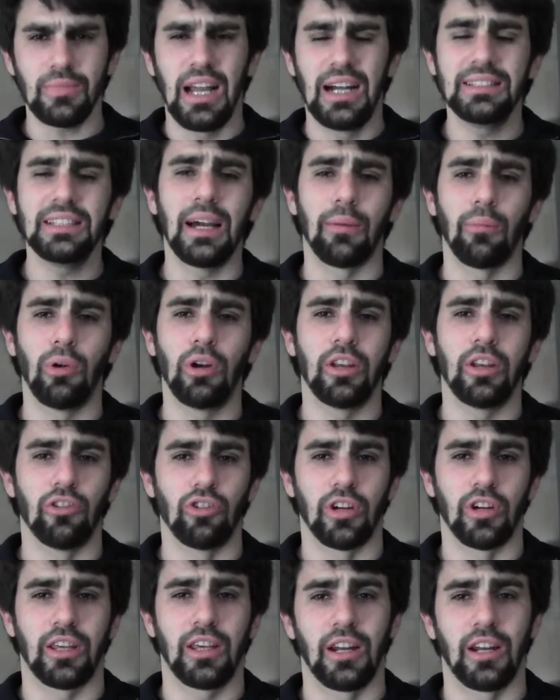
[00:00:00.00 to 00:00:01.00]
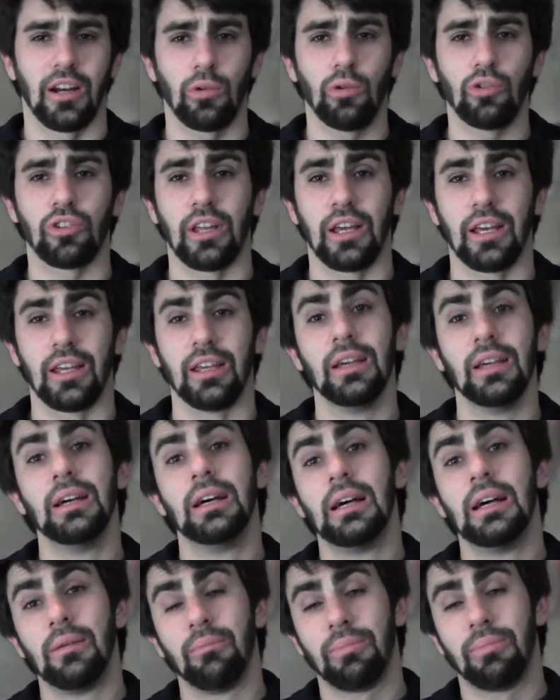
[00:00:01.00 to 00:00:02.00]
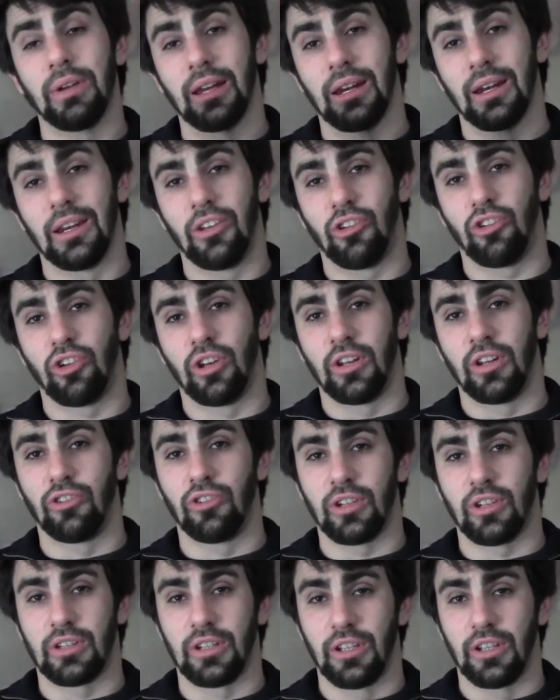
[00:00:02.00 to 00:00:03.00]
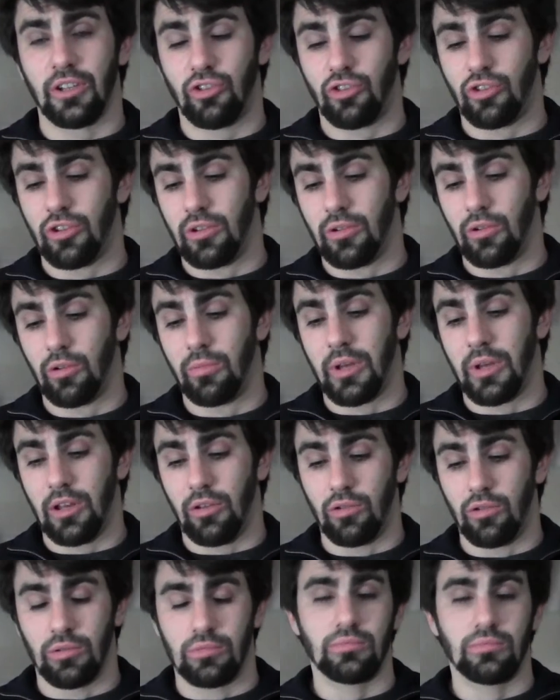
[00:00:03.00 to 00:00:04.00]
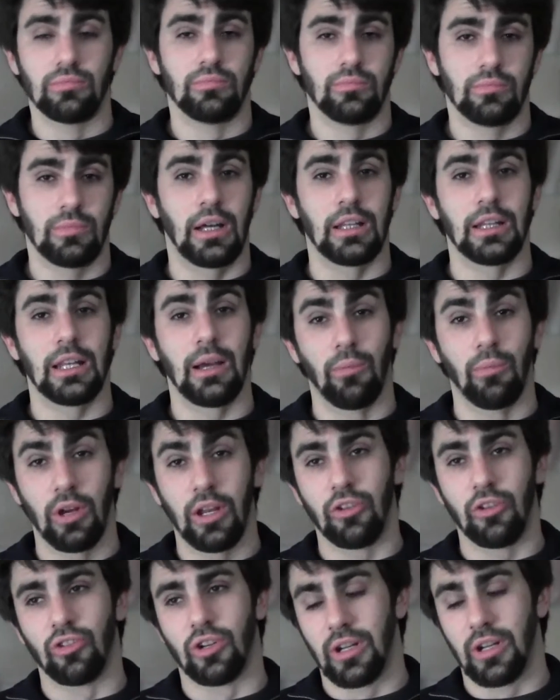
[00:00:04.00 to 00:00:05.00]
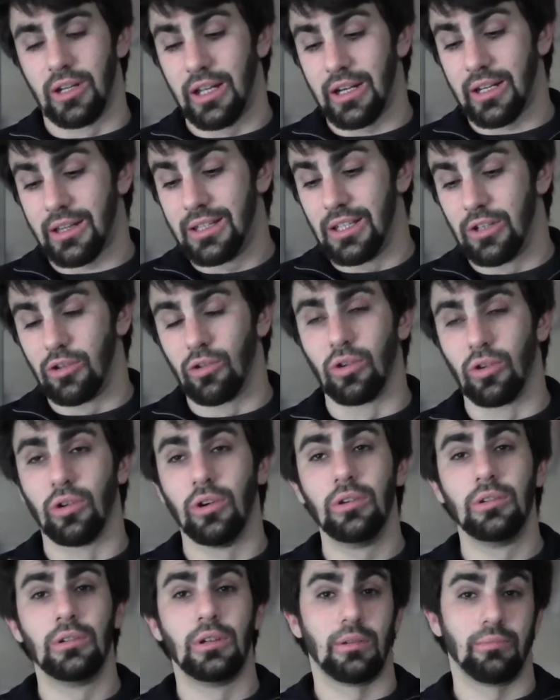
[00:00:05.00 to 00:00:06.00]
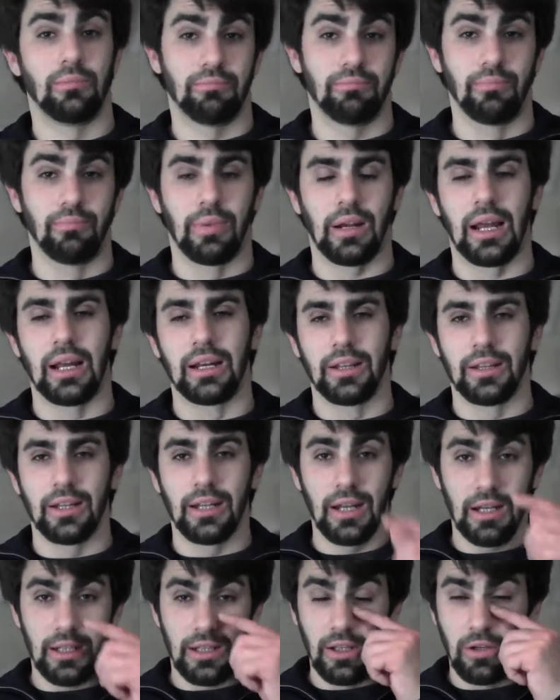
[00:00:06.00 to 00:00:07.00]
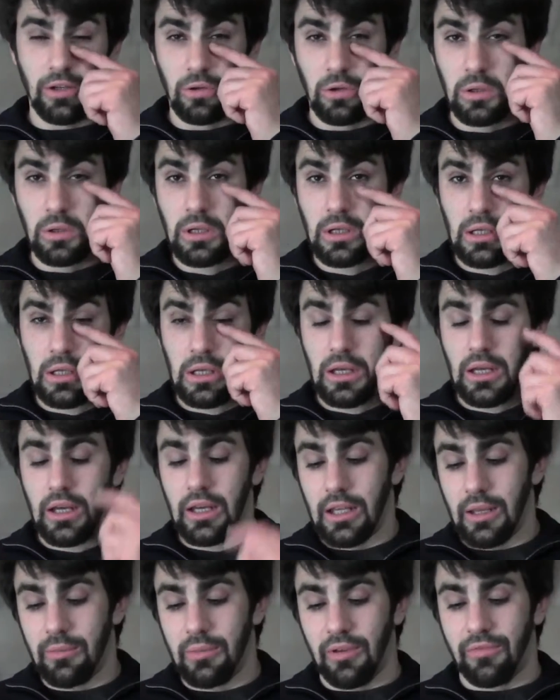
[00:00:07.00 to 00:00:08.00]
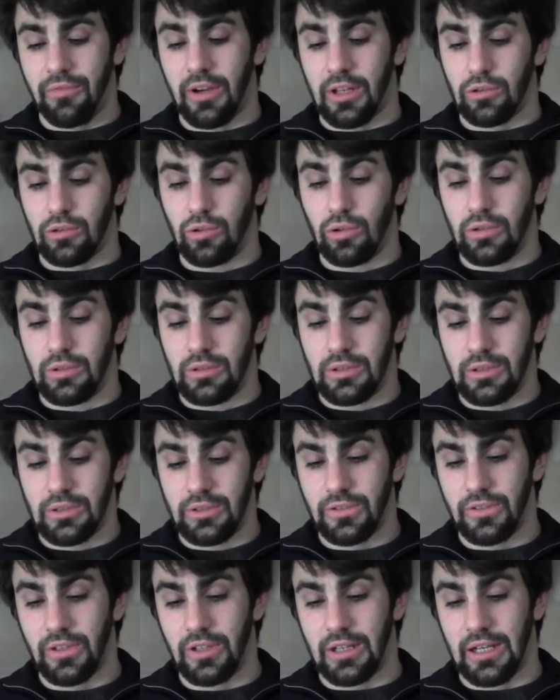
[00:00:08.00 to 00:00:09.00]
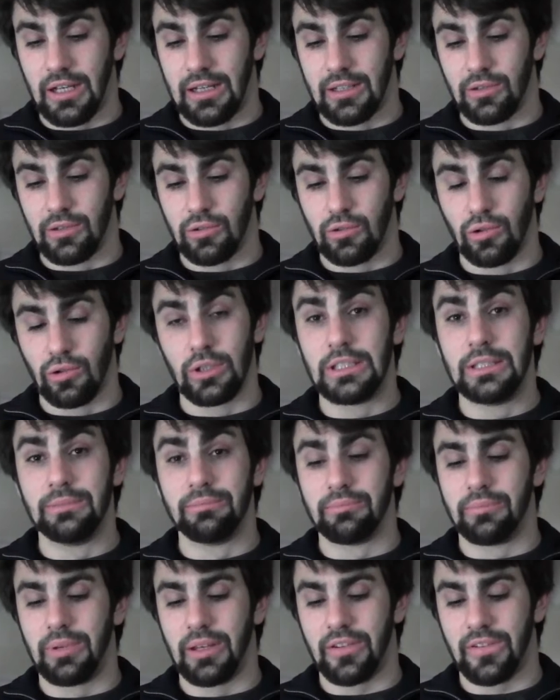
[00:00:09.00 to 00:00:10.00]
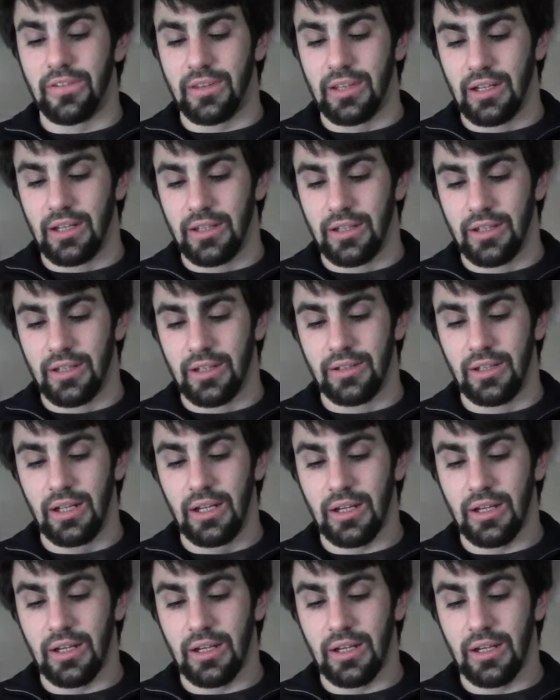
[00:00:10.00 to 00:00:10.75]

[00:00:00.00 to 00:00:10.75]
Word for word: Andiamo a leggere chi era costei per le sceneggiatrici, o meglio, andiamo a leggere l'articolo, brani dell'articolo, che mi ha fatto sì tanto imbestialire.